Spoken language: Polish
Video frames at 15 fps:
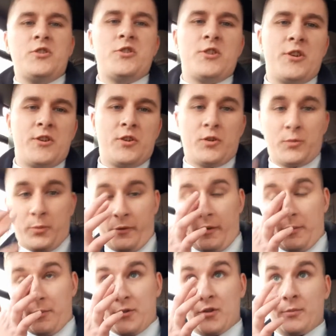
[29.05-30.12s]
Dzisiaj
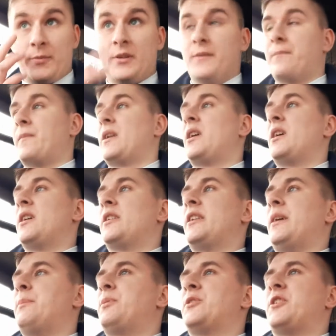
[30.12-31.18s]
odpowiemy sobie
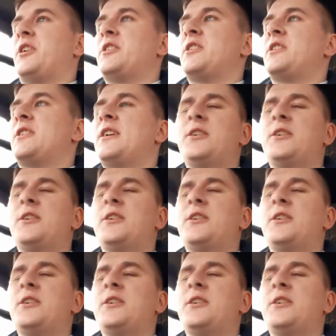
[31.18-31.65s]
na pytanie,